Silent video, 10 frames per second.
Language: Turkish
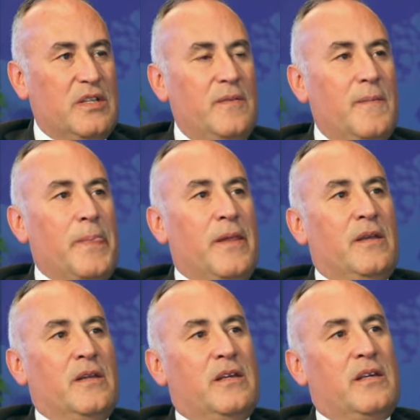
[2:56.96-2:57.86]
de
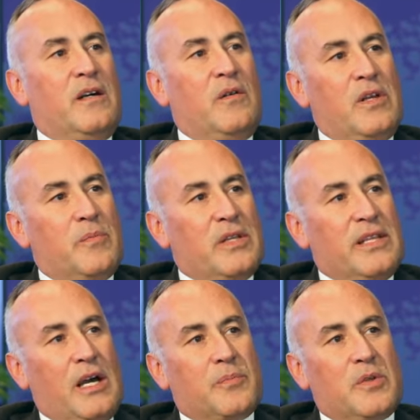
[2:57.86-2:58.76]
e, havalimanı
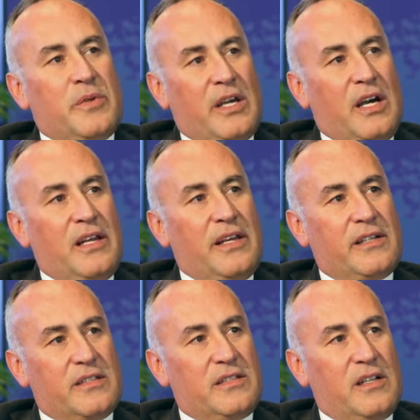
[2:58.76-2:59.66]
yaptığı bir ihaleye
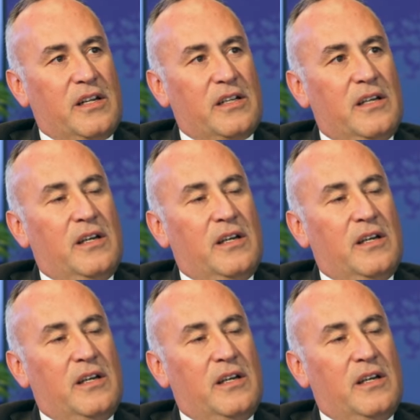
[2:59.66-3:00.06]
katılarak